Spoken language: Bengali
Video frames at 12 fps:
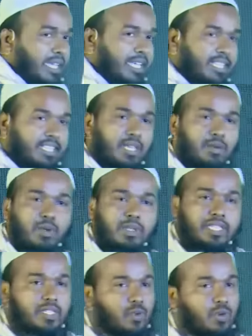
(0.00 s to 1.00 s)
এদিক দিয়ে আমি
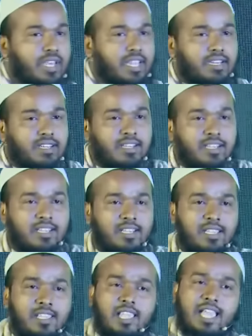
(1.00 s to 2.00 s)
স্টুডেন্ট
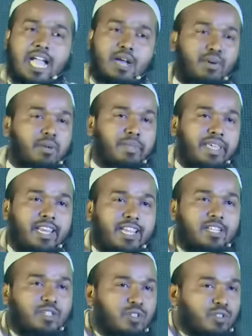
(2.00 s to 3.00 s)
আবার মেরিট
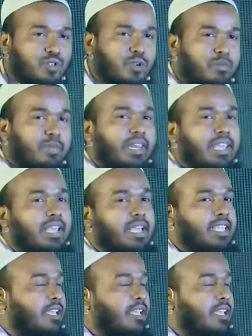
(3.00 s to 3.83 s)
সব মিলে কি